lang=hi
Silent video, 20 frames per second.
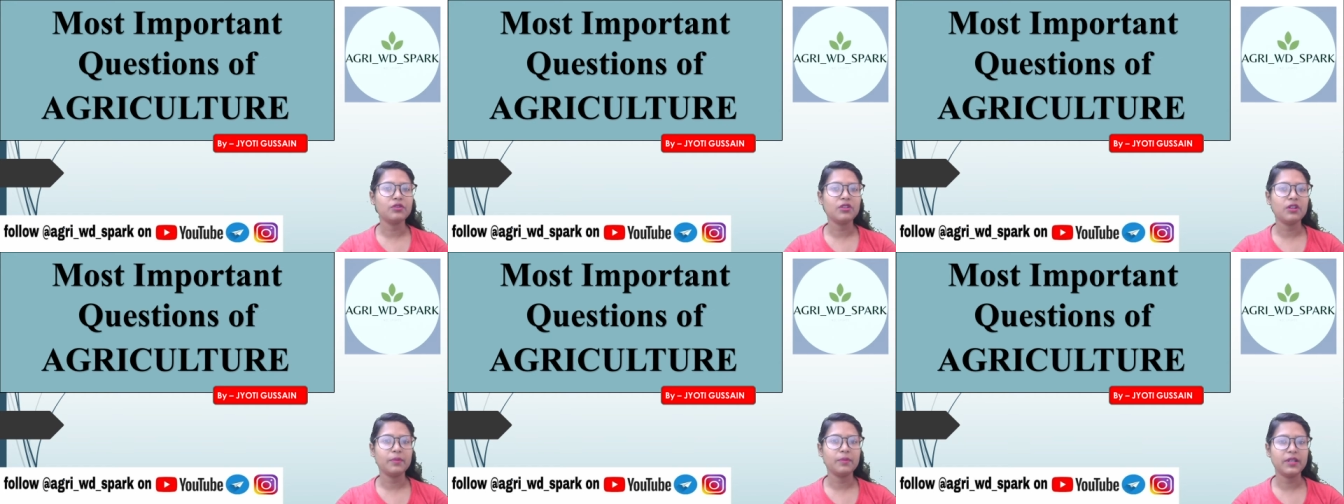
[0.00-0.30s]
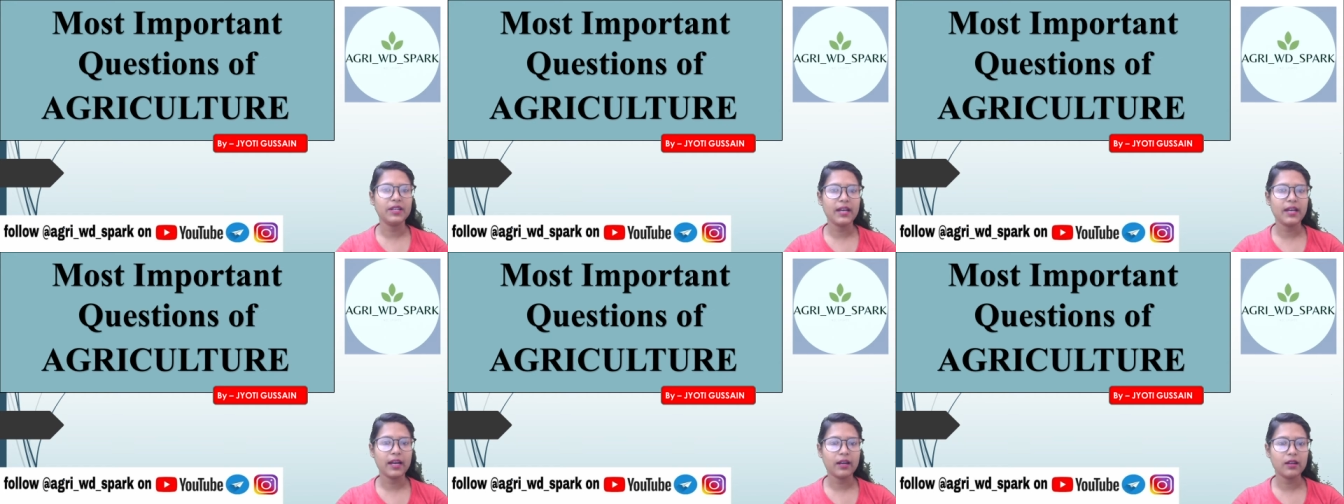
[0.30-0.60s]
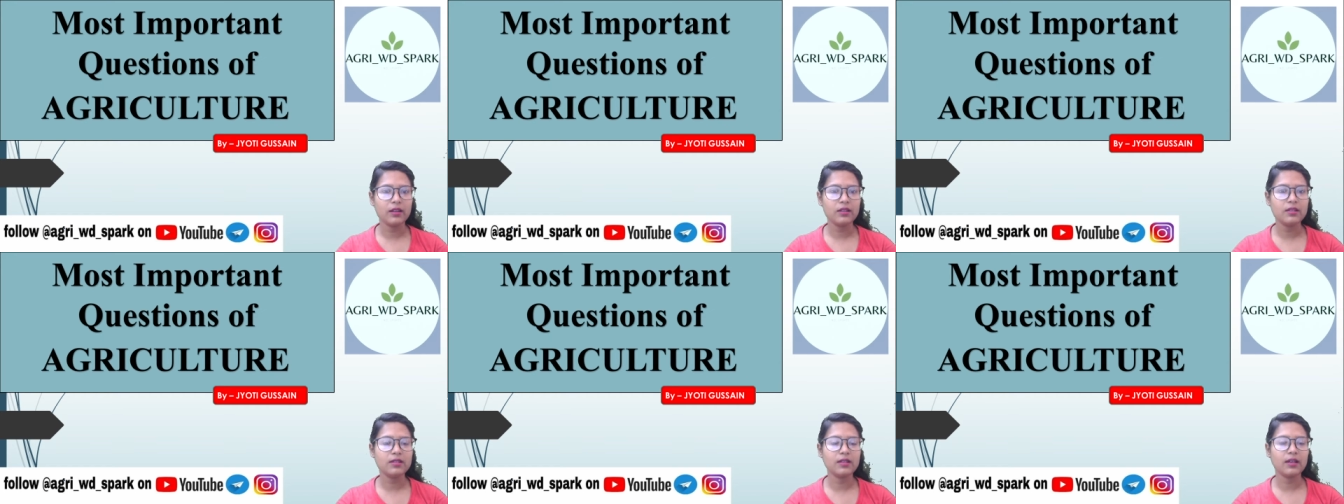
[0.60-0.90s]
सोशल मीडिया
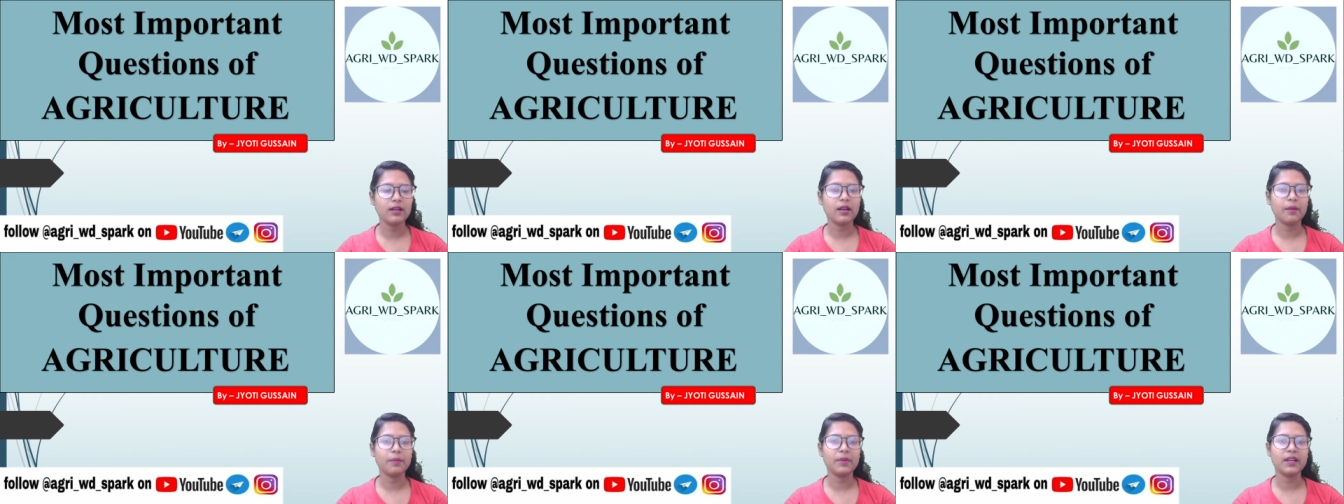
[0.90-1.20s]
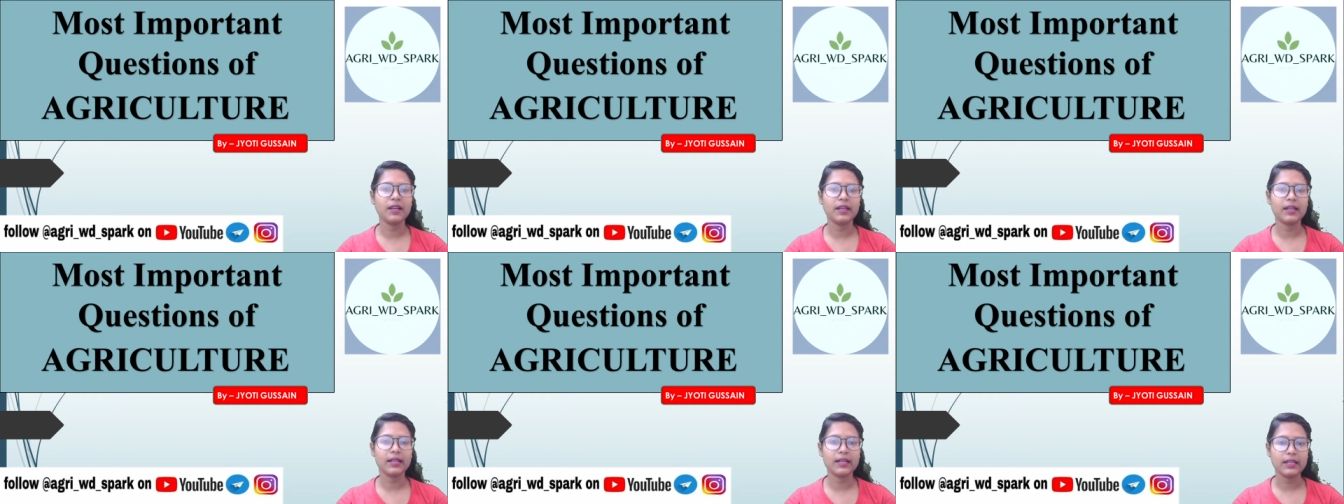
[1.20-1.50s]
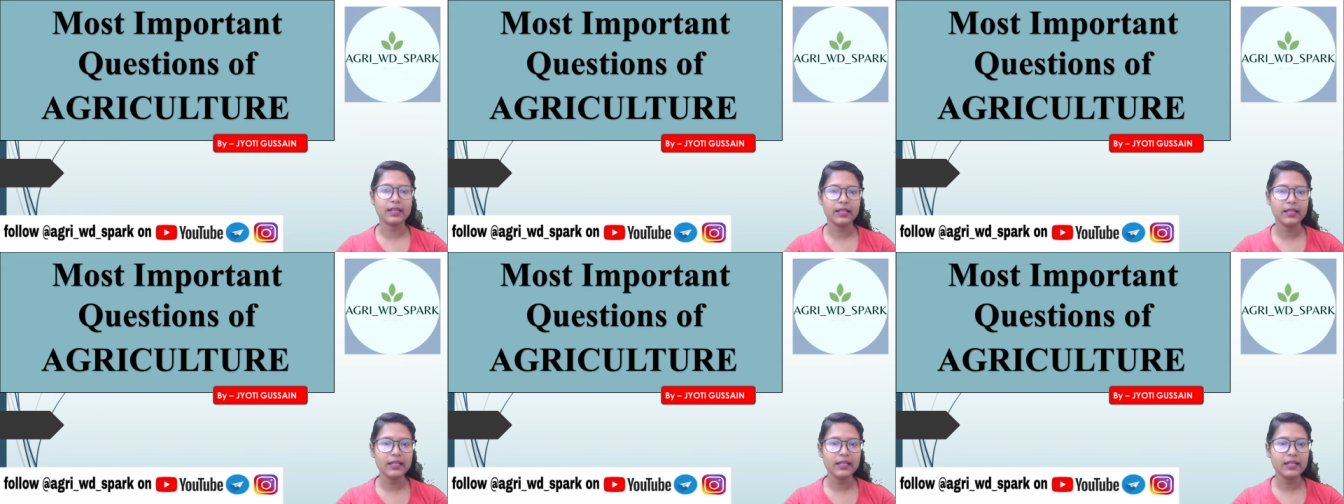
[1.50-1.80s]
हैंडल्स अगर आपने कनेक्ट
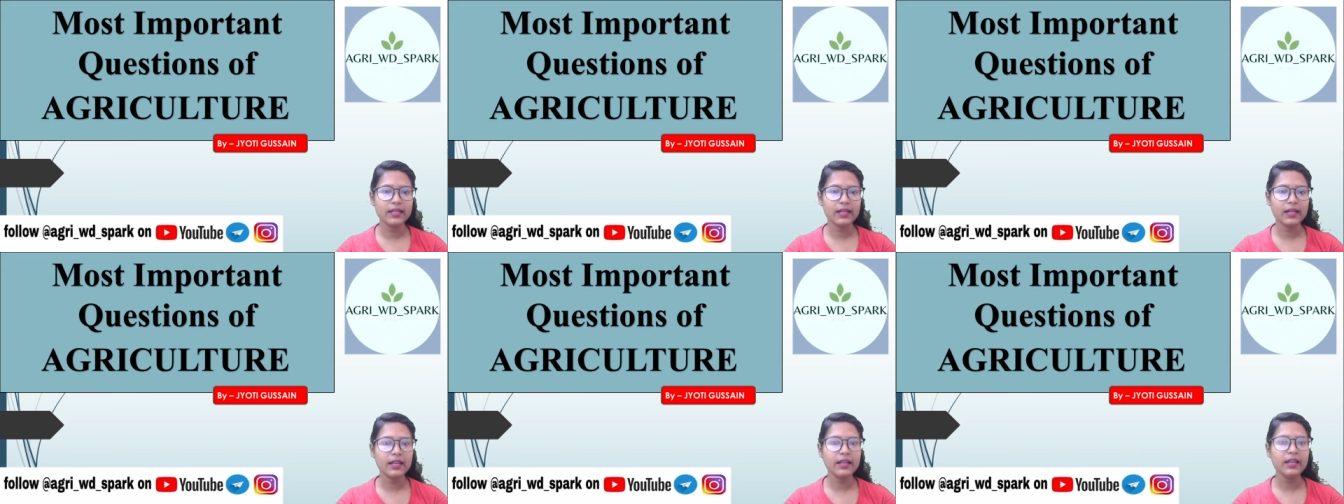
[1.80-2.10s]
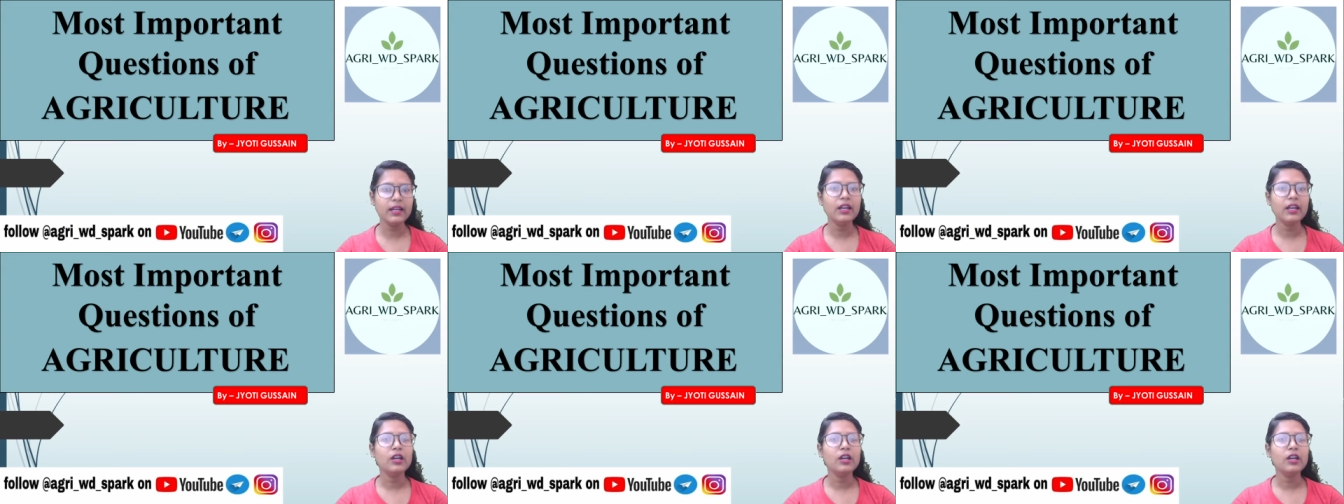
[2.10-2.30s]
नहीं किया है